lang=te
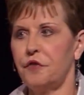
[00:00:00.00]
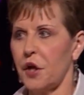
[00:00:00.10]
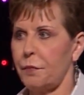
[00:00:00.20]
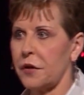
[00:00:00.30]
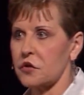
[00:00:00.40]

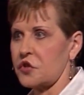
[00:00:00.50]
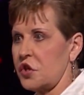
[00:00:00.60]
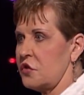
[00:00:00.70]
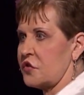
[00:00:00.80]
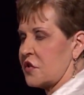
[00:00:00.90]
ఫిలిపి
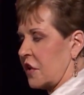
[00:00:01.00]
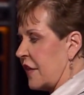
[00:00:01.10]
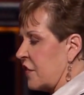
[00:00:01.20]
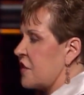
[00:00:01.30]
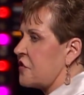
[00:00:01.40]
రెండు చెప్తుంది
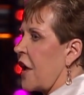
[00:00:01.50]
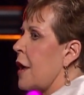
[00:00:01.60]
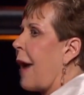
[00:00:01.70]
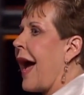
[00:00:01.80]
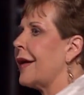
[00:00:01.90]
క్రీస్తు
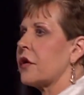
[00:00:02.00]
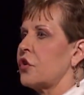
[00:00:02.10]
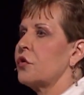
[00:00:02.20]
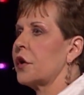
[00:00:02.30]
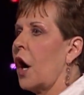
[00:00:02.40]
చేసుకున్న
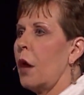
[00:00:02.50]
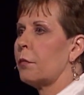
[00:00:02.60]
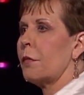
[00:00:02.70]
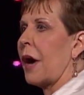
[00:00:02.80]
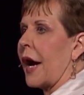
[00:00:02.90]
అదే
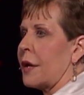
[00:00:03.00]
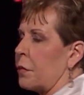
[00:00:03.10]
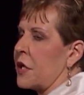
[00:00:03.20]
వినియం కల